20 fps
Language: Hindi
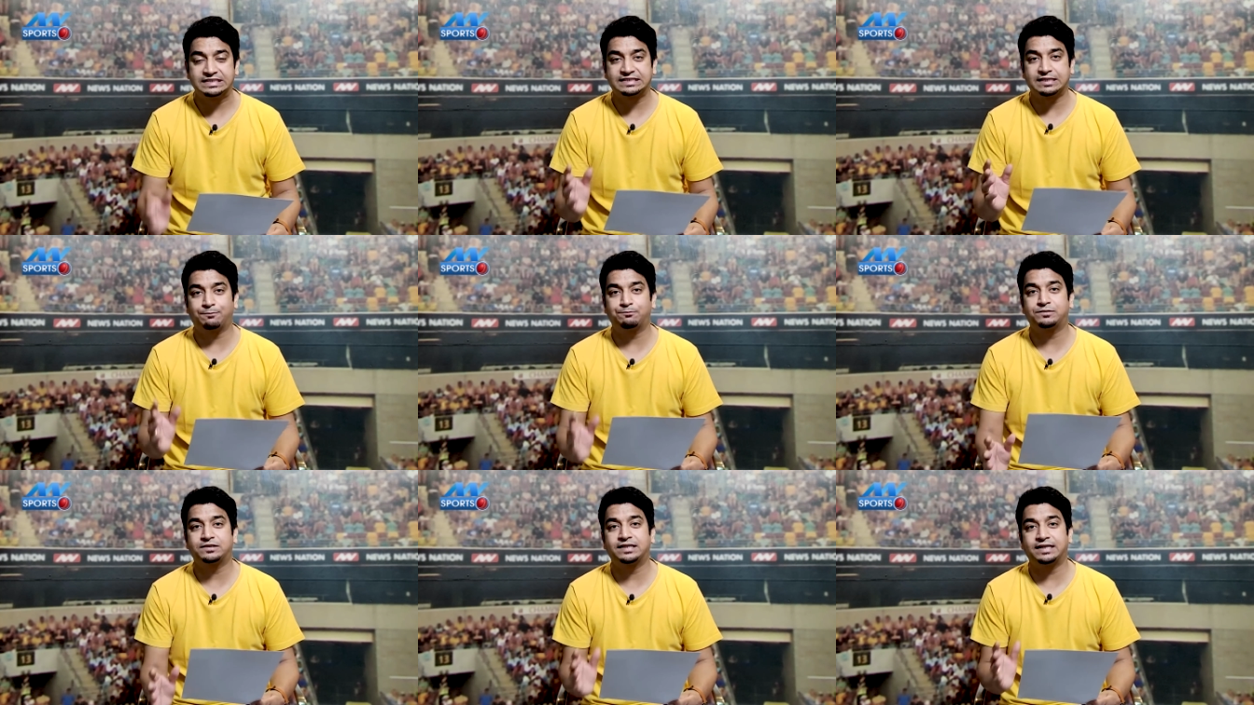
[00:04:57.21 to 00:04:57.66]

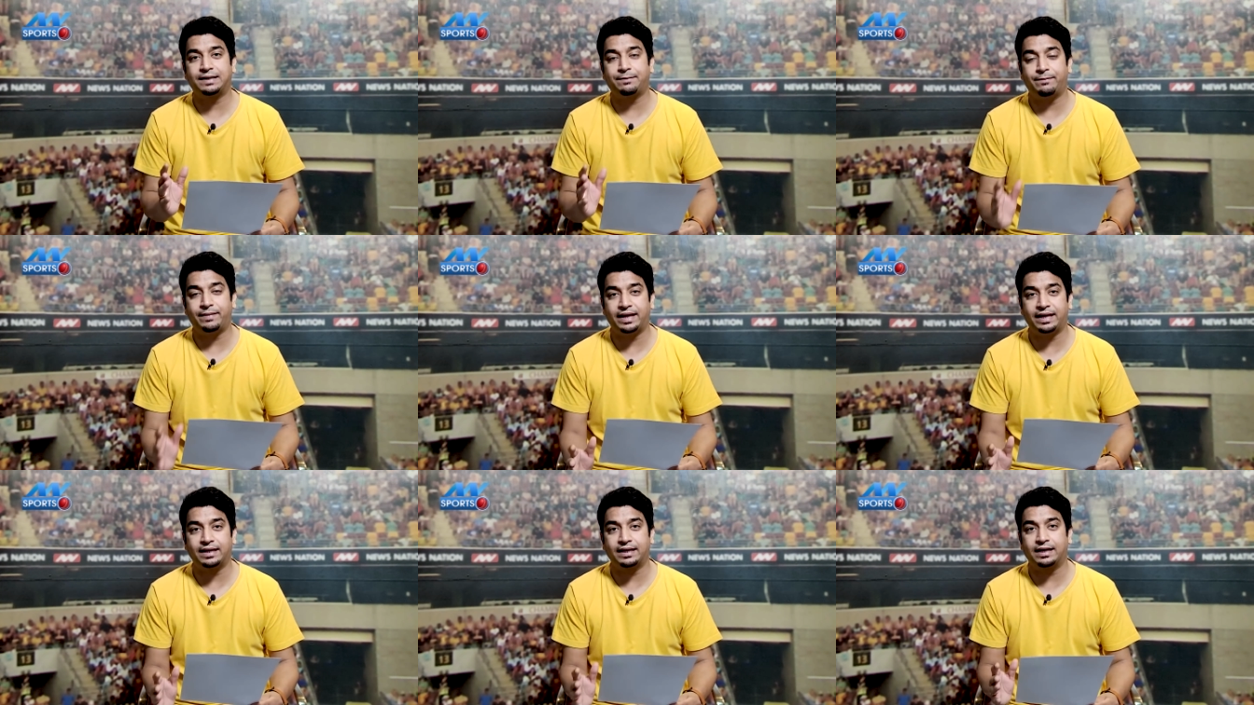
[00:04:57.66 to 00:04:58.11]
सबसे
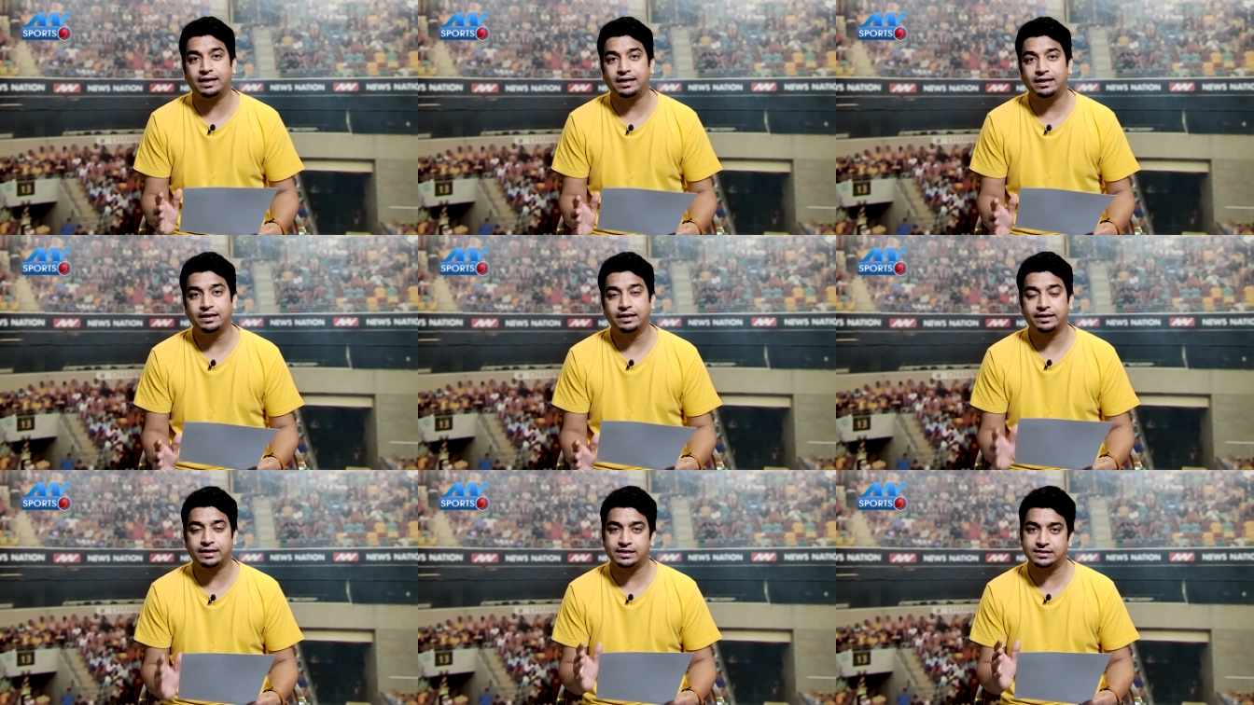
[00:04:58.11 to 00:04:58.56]
महंगा
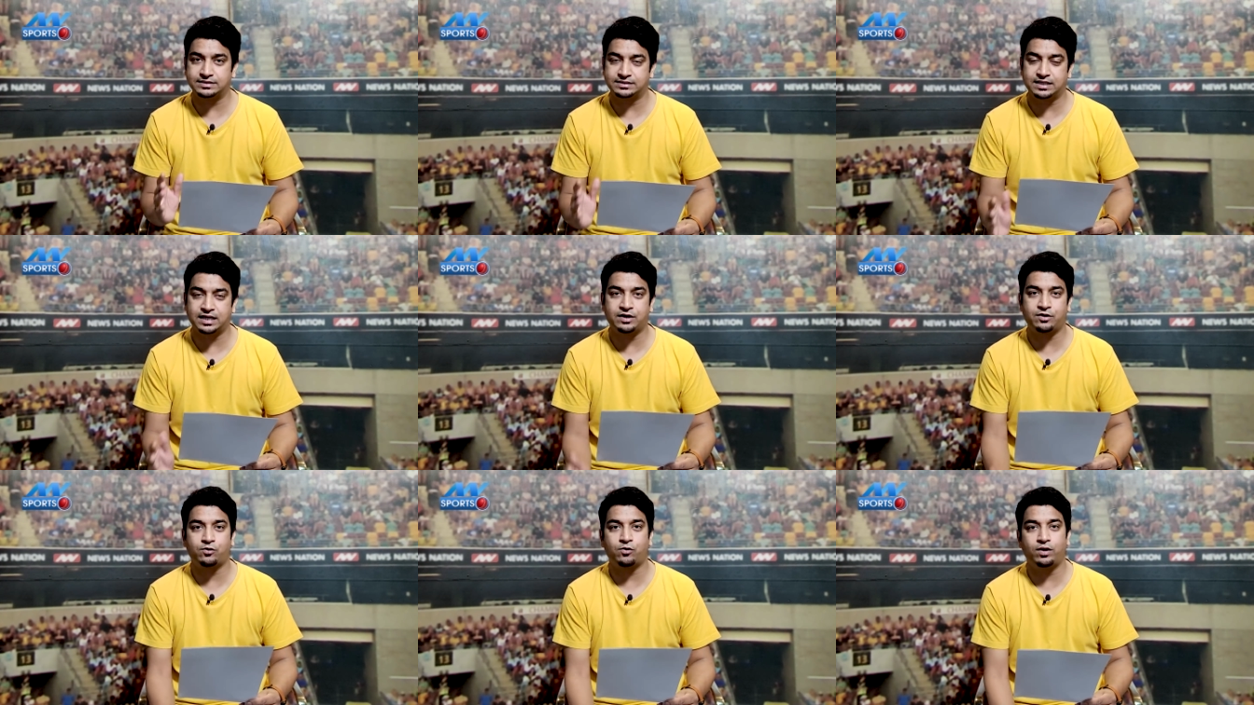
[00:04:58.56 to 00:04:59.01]

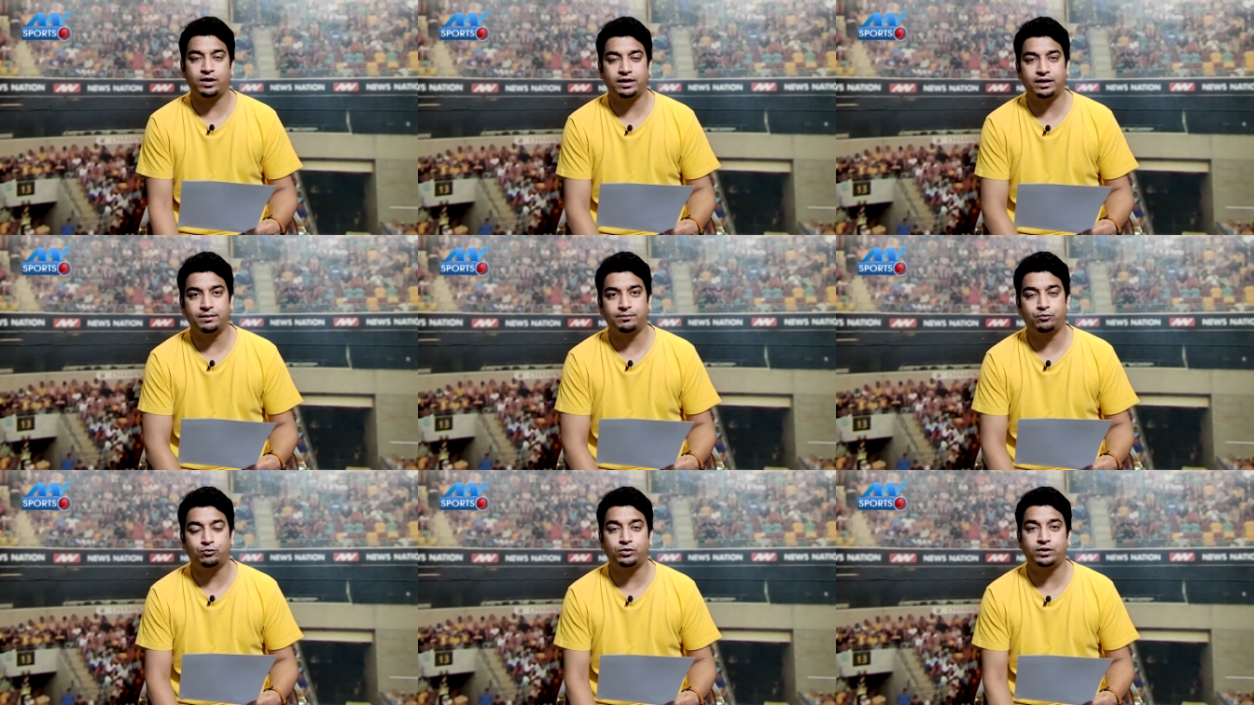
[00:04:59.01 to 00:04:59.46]
राजस्थान रॉयल
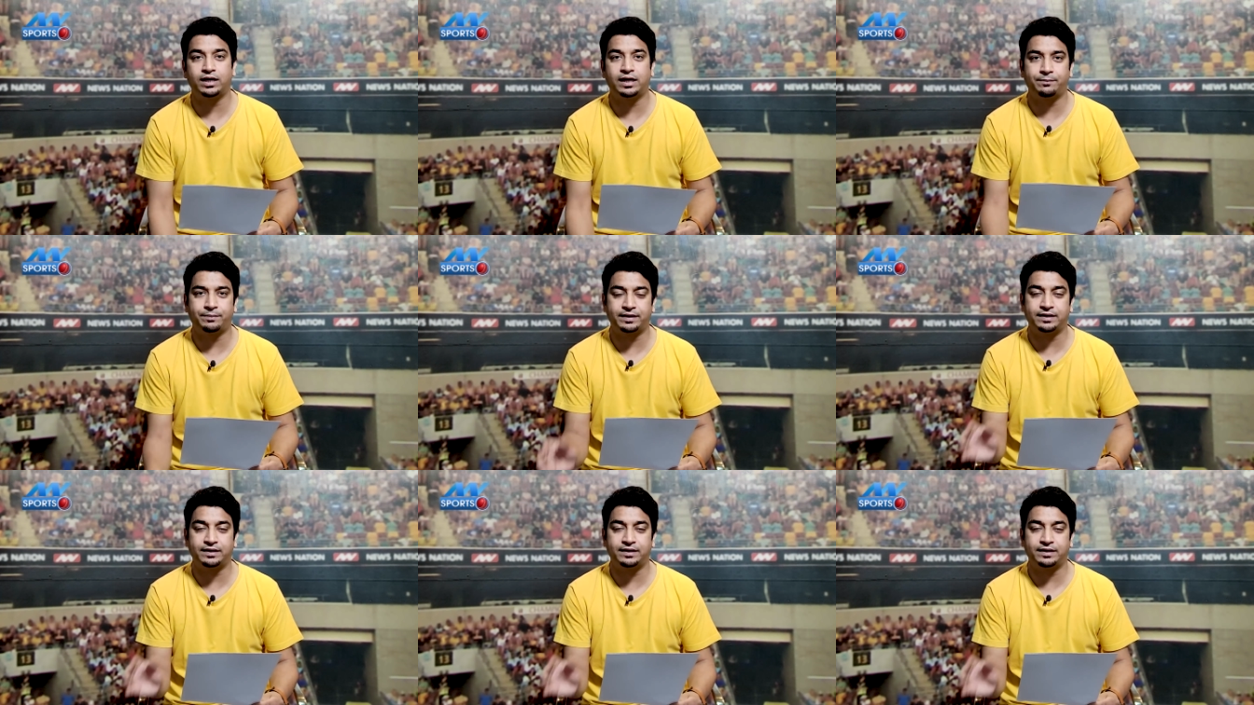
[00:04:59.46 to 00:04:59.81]
ने पूरे आई